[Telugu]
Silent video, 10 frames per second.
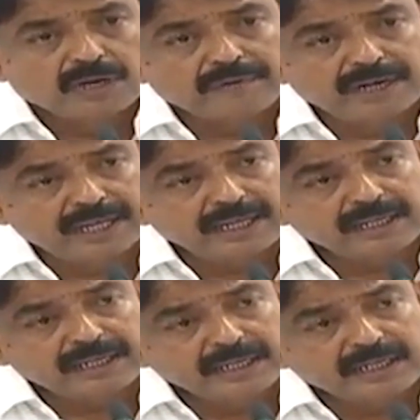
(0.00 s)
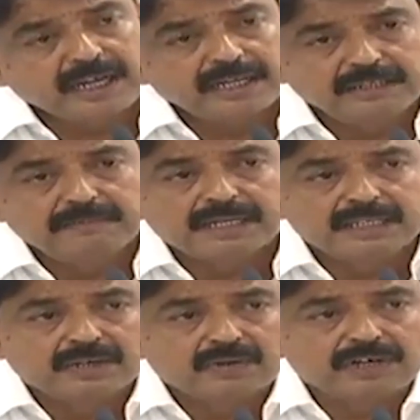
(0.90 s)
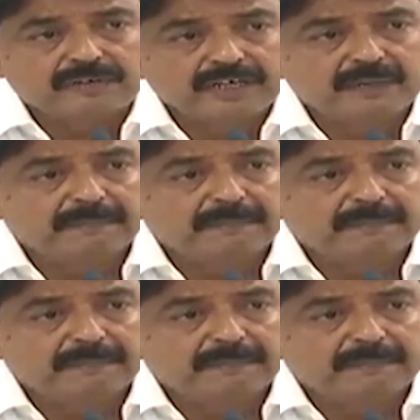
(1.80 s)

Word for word: ఒకవేళ ఇంకా ఇది మా దగ్గర ఉన్నటువంటి